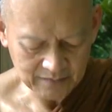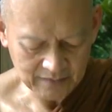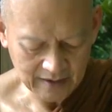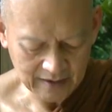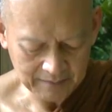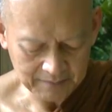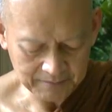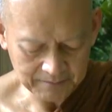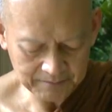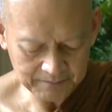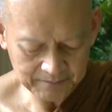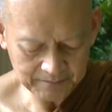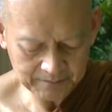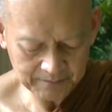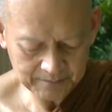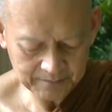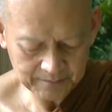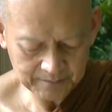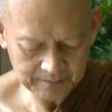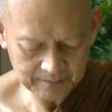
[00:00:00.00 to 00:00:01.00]
ห
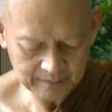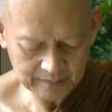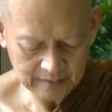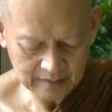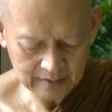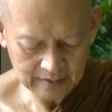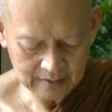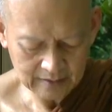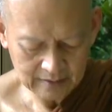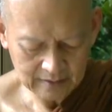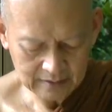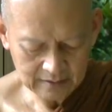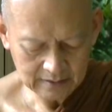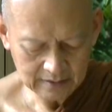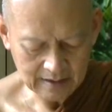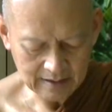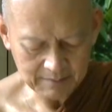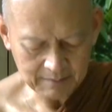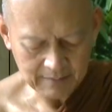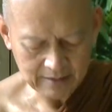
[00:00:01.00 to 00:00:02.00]
นำ
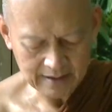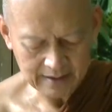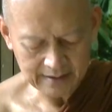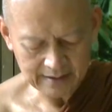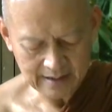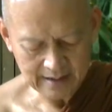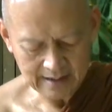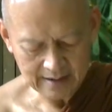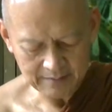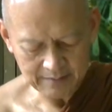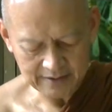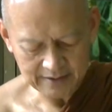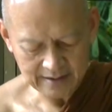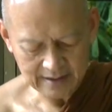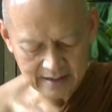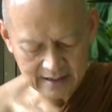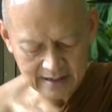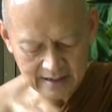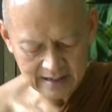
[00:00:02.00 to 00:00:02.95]
ทำมารดาบิดา